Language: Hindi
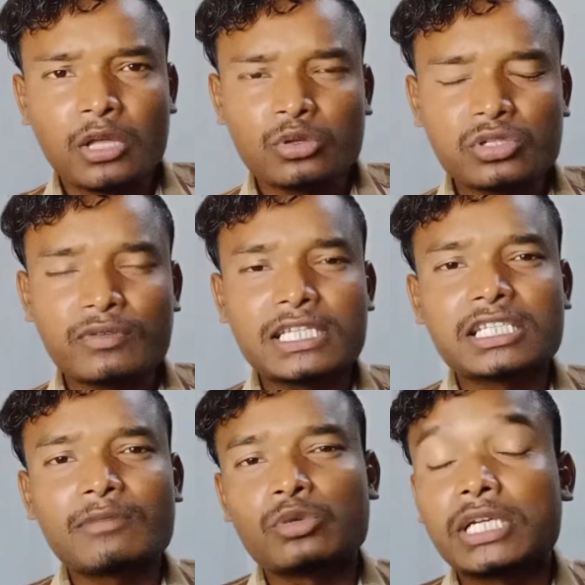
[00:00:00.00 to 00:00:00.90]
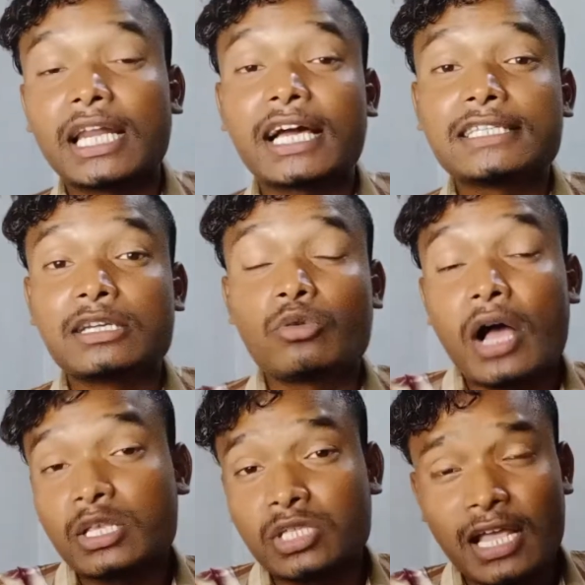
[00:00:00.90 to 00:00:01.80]
तो उस वजह से मुझे लगा जिनको
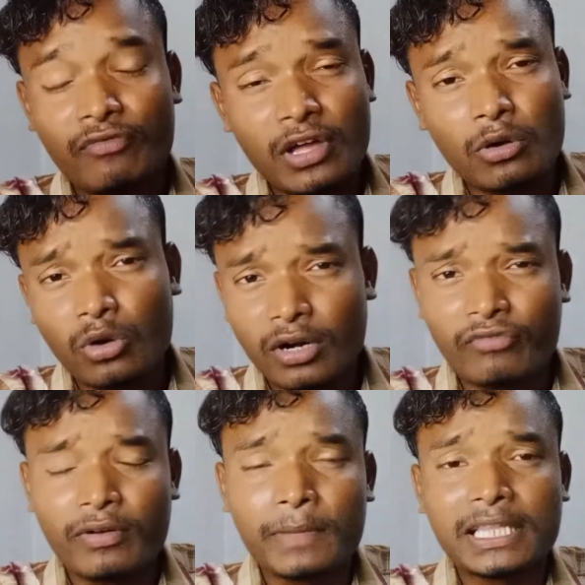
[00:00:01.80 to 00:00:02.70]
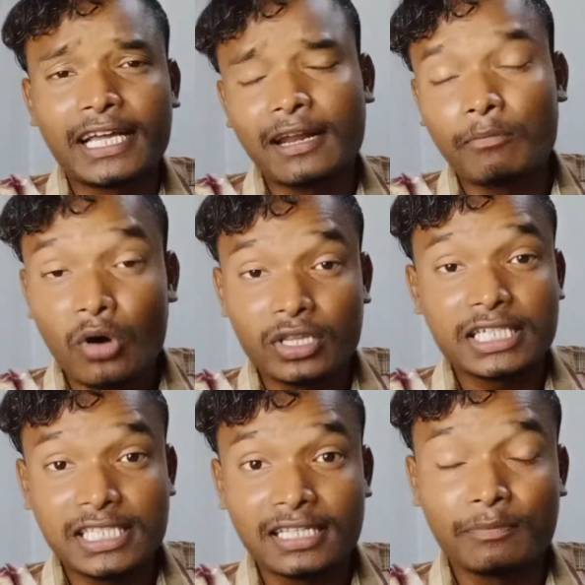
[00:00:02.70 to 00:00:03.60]
साईफाई हॉरर फिल्में देखना बहुत
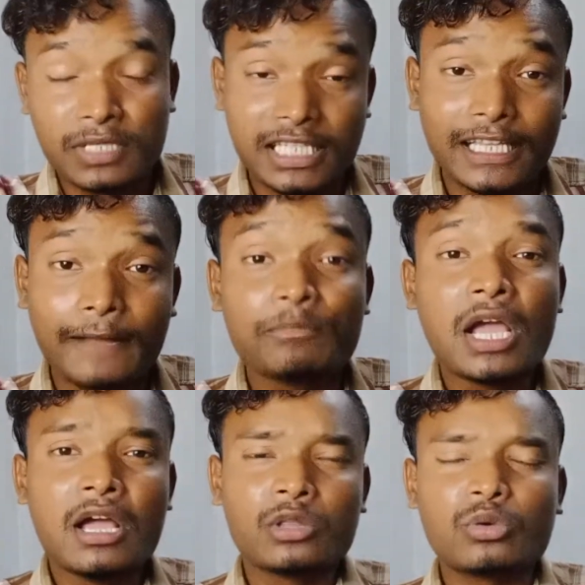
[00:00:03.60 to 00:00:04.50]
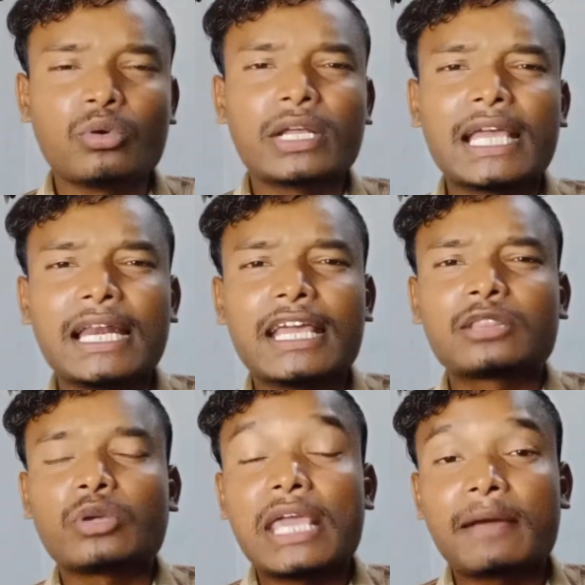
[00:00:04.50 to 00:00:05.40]
ही ज़्यादा पसंद है तो उनके
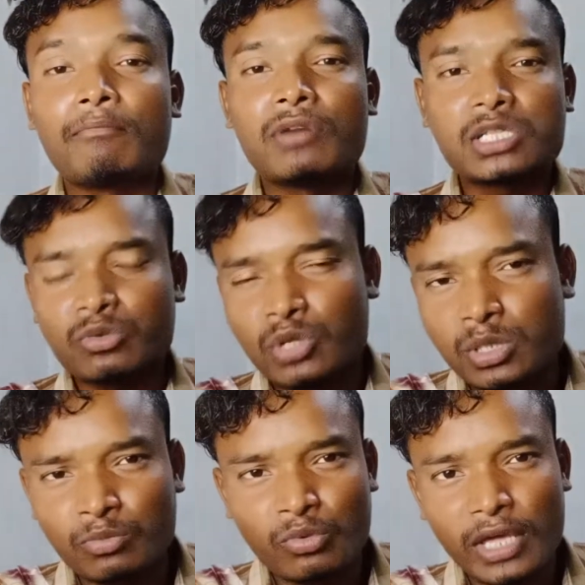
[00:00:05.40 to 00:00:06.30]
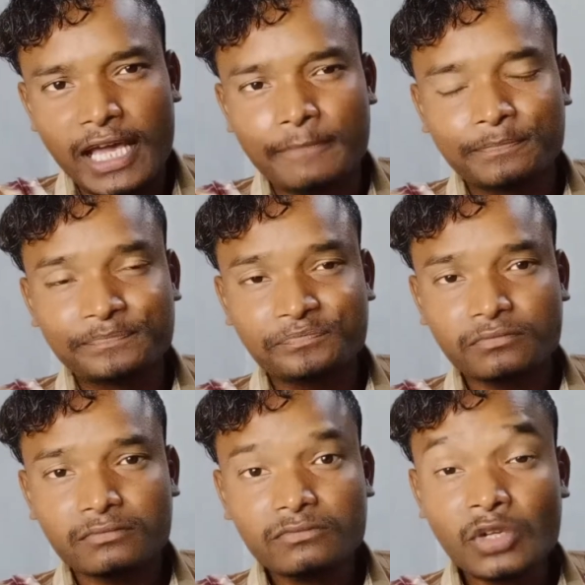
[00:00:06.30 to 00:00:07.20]
लिए तो ये एक मस्ट वॉच मूवी है
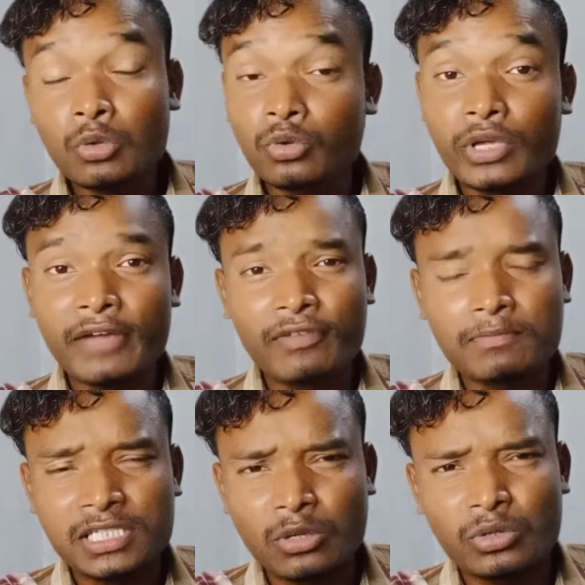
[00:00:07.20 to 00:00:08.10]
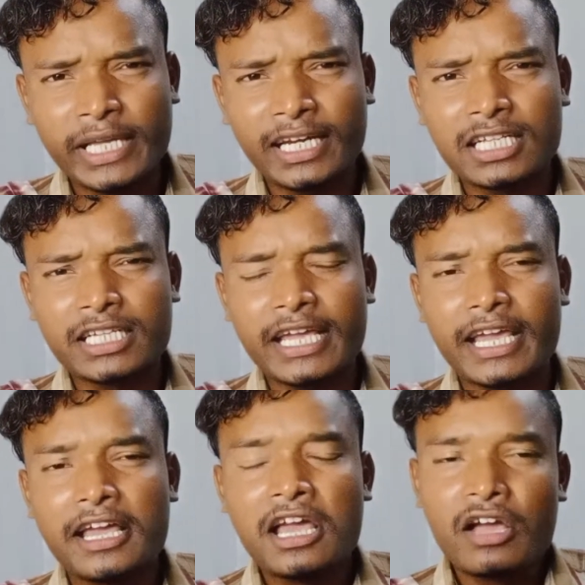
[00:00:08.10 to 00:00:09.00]
उनको ये फिल्म ज़रूर देखना
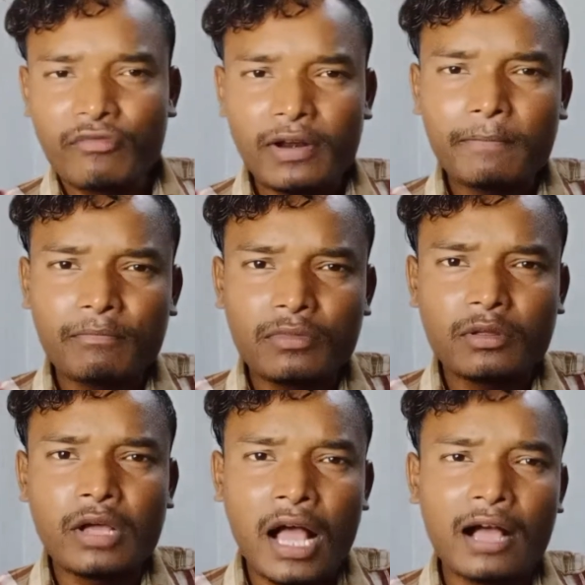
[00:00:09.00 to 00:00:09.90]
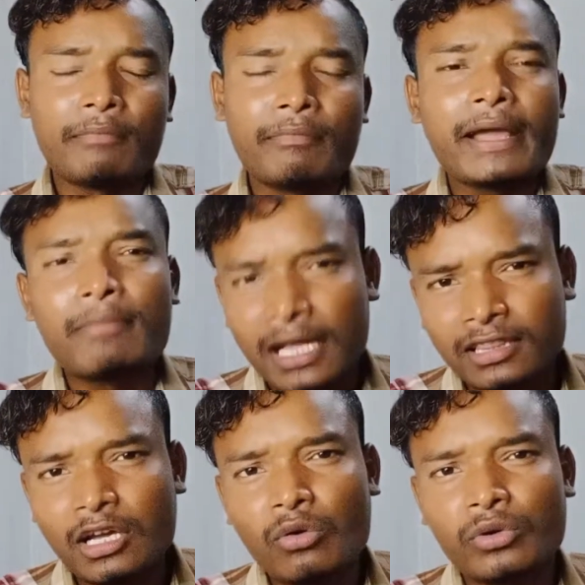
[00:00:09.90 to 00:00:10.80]
चाहिए फिल्म हाँ मैं
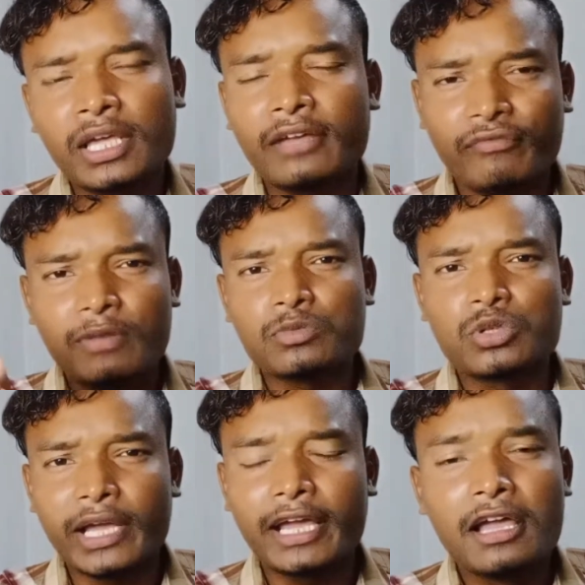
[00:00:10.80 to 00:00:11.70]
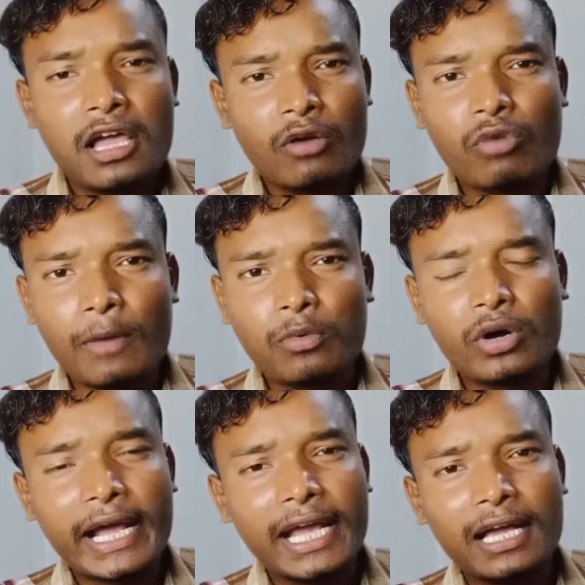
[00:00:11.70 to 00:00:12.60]
मानता हूँ कि फिल्म जो है वो आपको
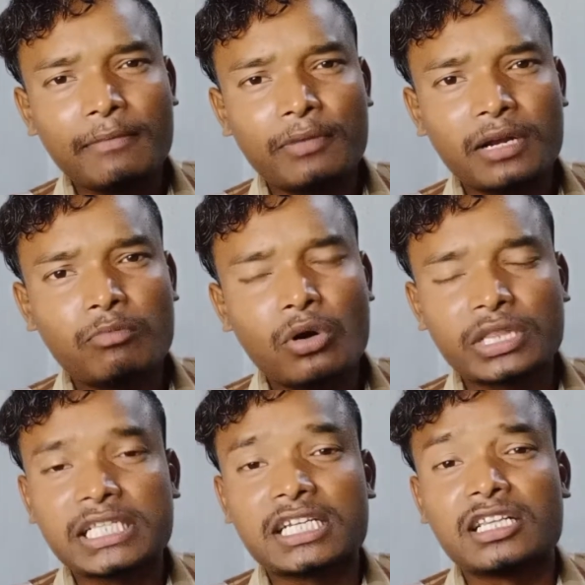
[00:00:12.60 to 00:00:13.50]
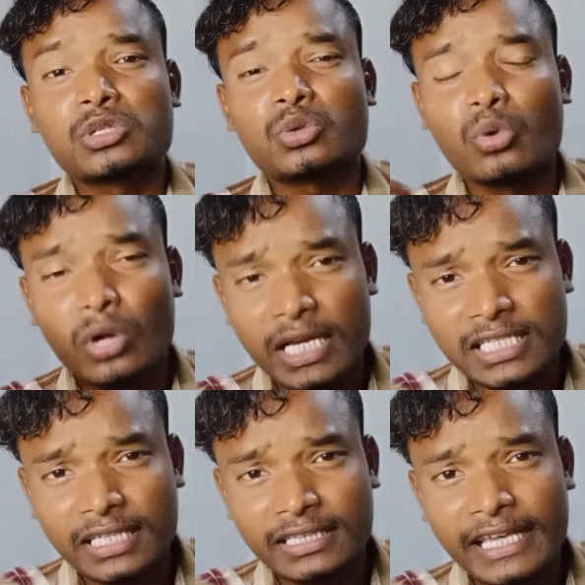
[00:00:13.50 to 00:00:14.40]
कहीं कहीं पर बहुत ही ज़्यादा स्लो लग
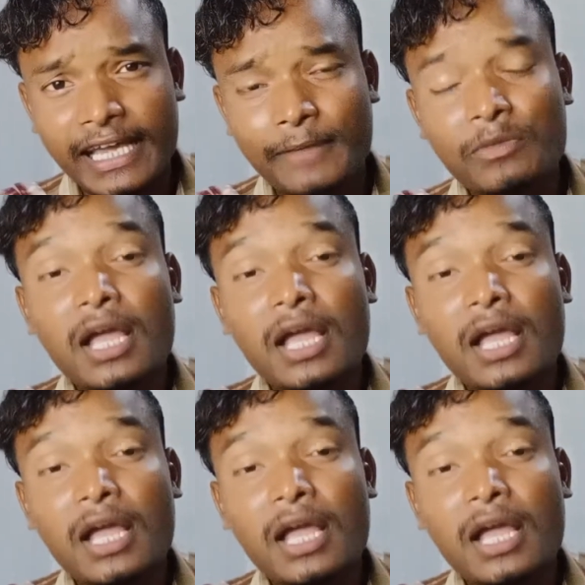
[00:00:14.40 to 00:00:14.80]
सकती है